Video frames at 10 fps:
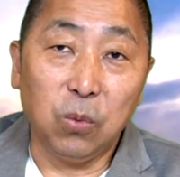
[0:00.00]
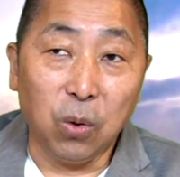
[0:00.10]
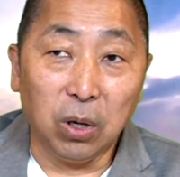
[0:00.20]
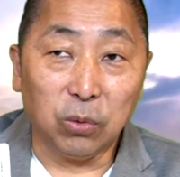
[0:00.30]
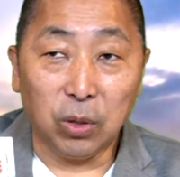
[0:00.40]

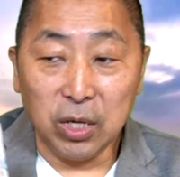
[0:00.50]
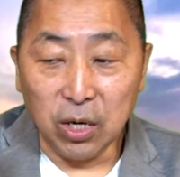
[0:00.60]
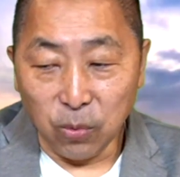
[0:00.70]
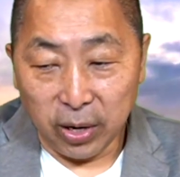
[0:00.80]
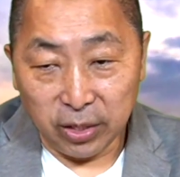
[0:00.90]
我我
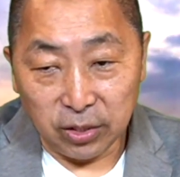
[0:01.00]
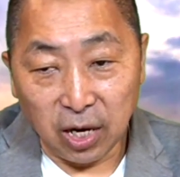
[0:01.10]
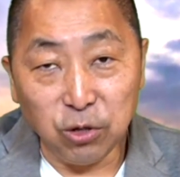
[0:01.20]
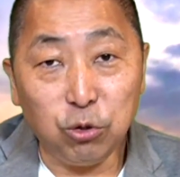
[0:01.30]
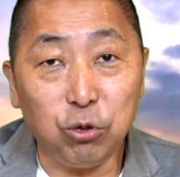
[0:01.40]
认为
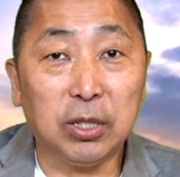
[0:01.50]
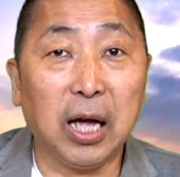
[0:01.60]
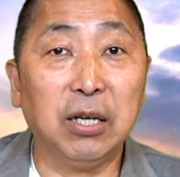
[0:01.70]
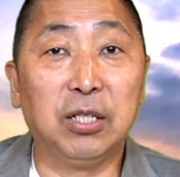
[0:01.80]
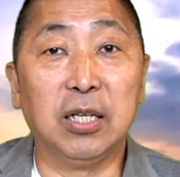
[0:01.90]
陈局当